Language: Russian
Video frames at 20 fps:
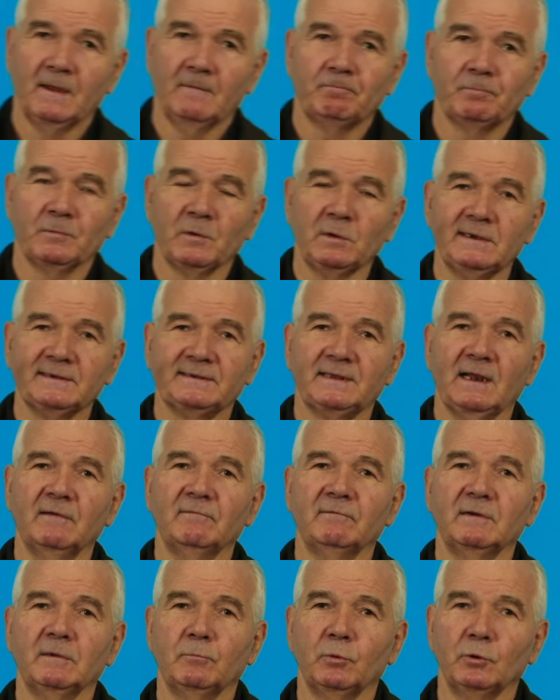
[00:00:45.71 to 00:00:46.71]
Но если
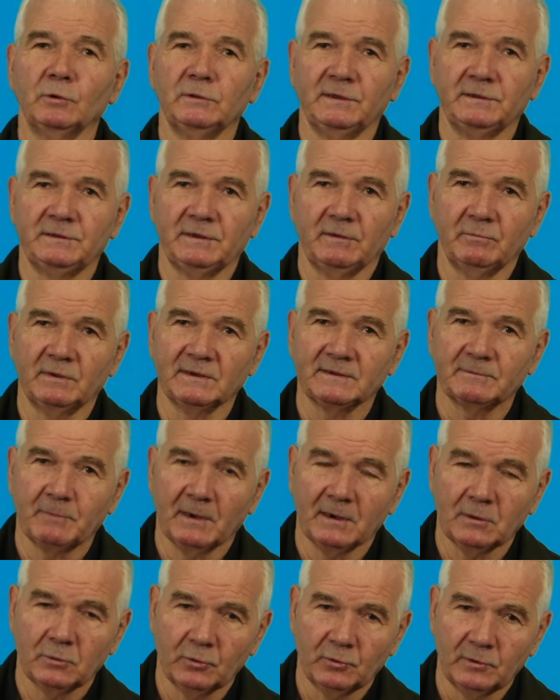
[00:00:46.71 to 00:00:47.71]
вы будете
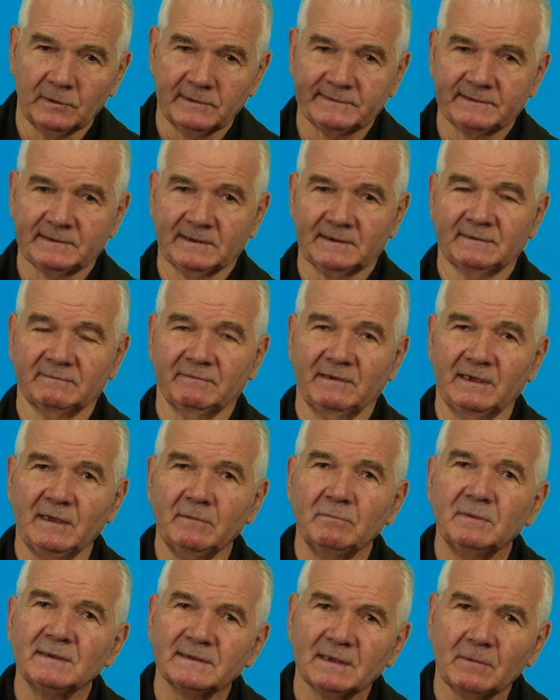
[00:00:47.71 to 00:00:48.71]
беспокоиться о своей
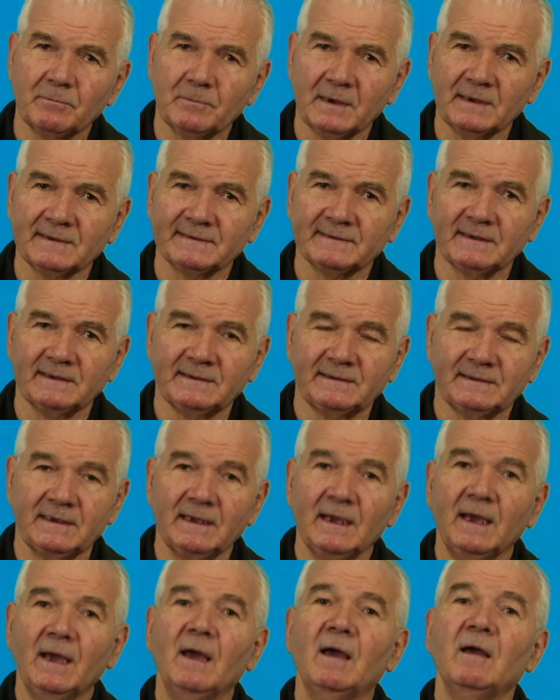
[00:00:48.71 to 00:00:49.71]

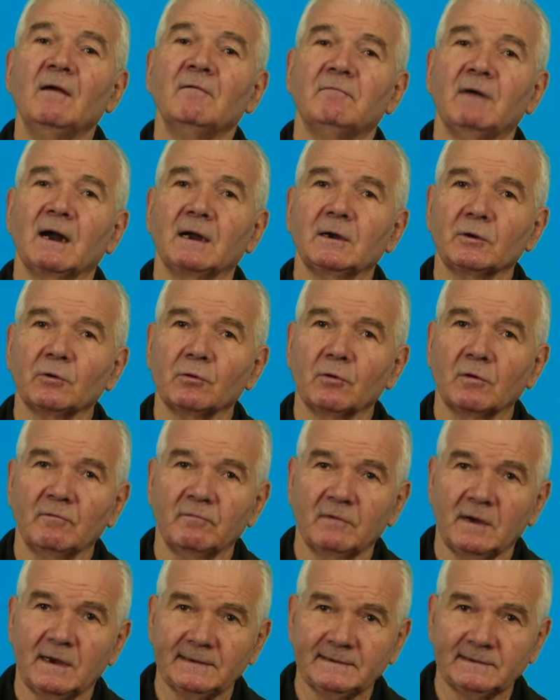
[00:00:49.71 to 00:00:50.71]
безопасности, вокруг
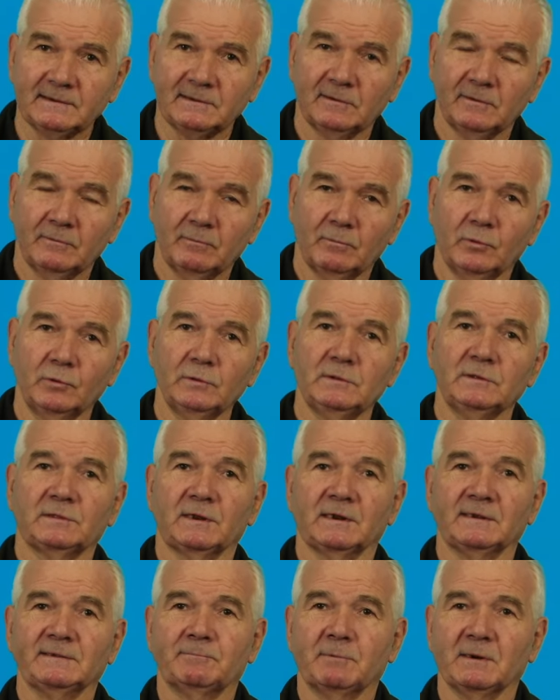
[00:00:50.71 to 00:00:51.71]
вас будет
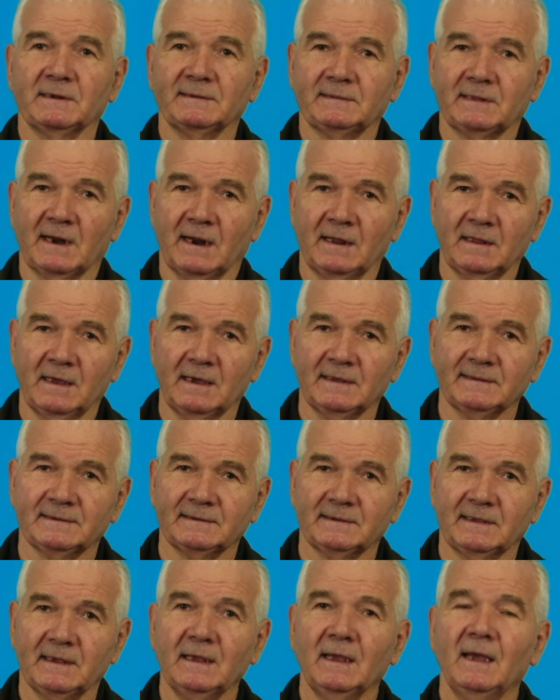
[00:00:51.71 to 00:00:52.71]

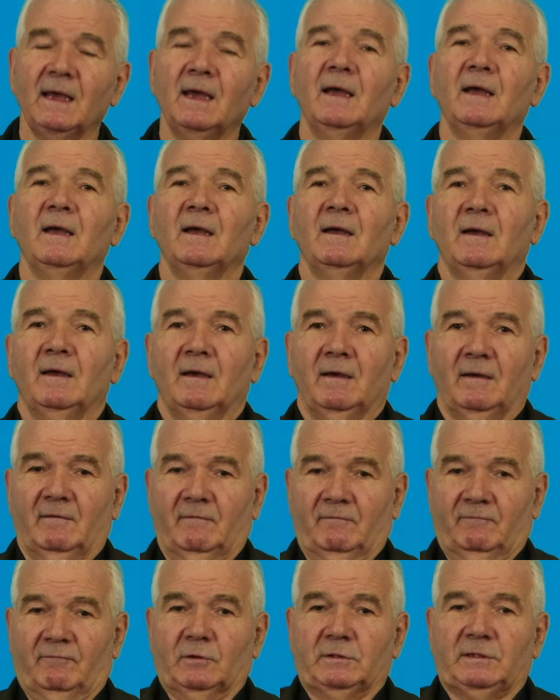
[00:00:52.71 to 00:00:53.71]
распространяться
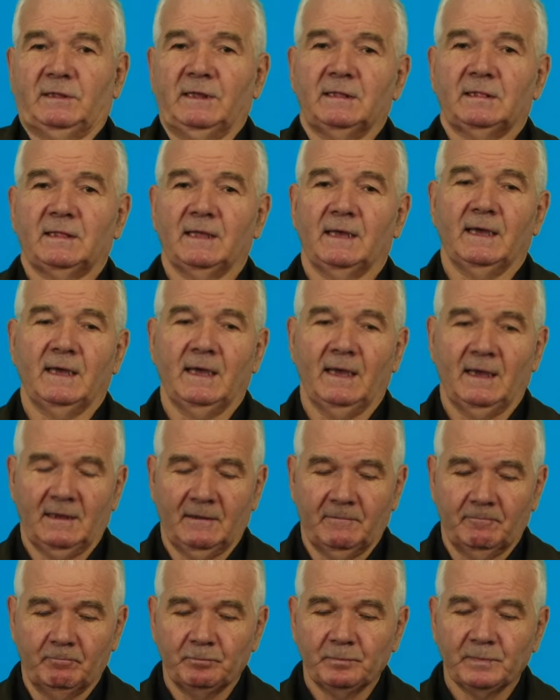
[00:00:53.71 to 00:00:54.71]
вот это
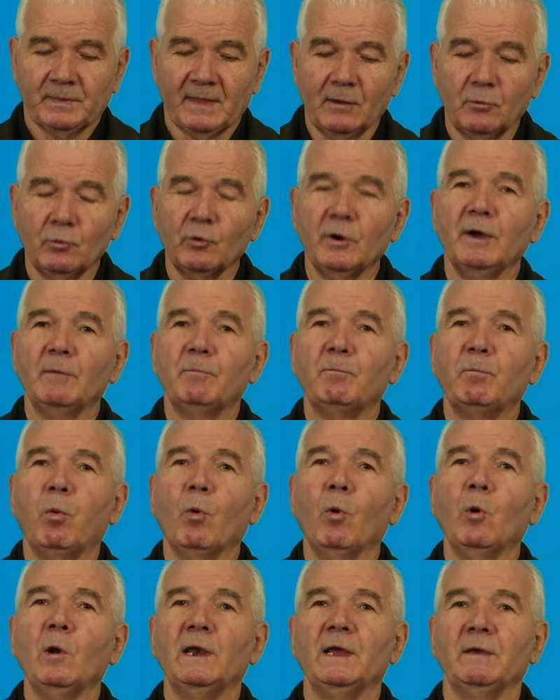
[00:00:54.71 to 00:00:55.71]
такое
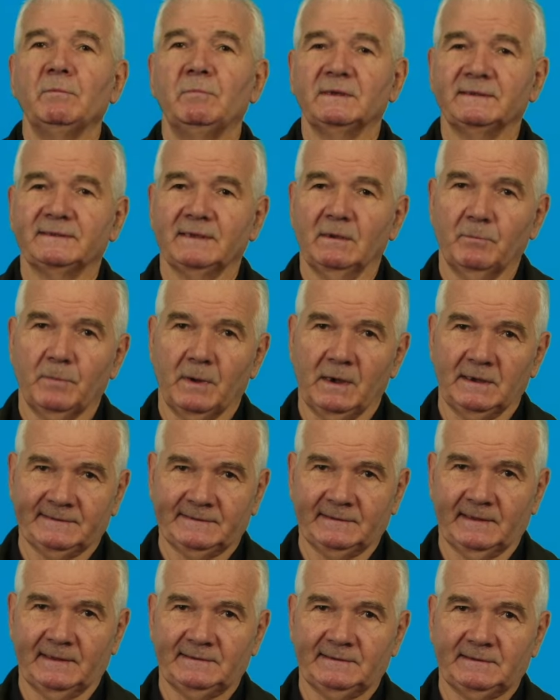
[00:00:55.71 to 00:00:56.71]
поле
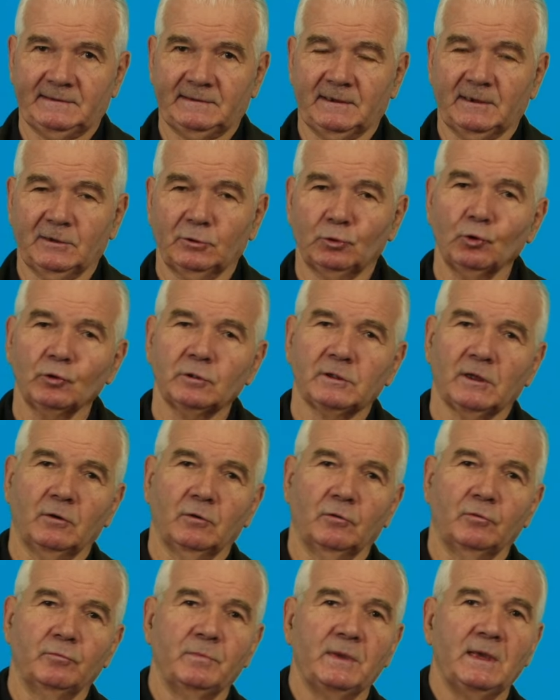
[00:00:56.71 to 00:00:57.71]
безопасности, кто-то
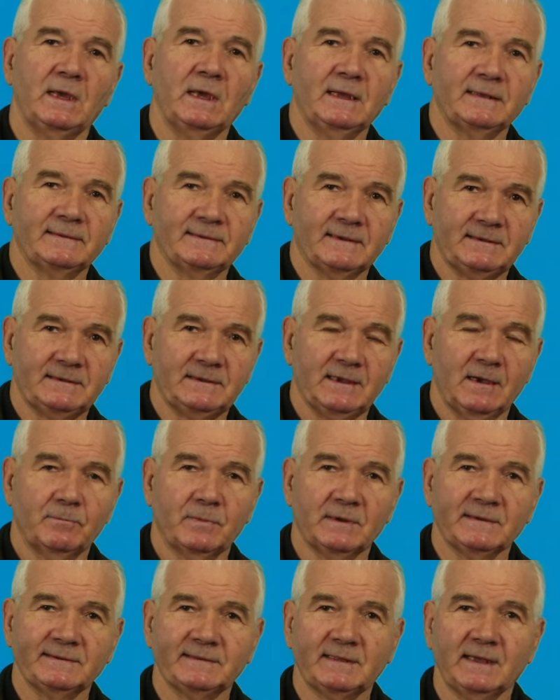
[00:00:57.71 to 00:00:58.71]
умеет за себя
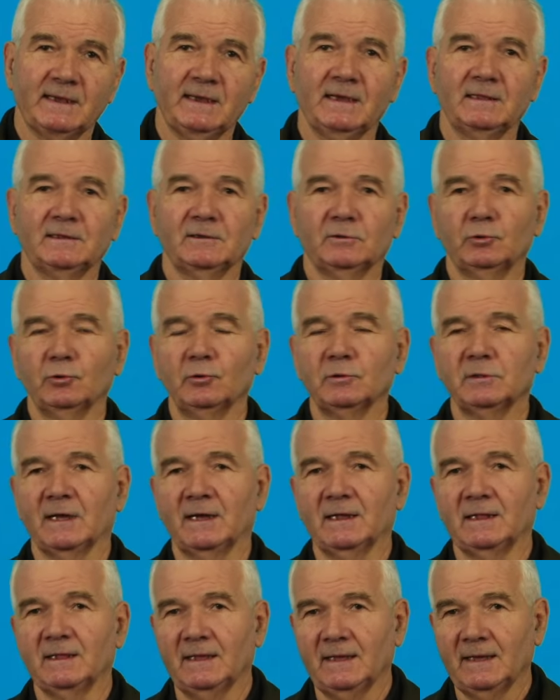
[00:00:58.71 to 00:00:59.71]
постоять,
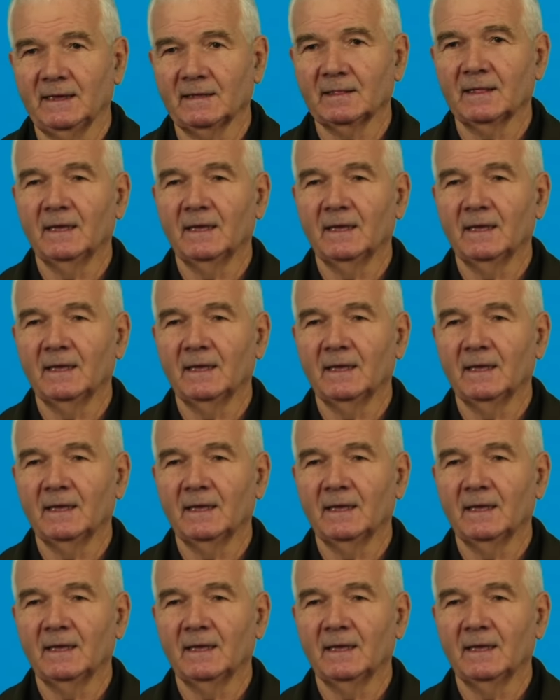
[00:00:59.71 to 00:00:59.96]
кто-то нет.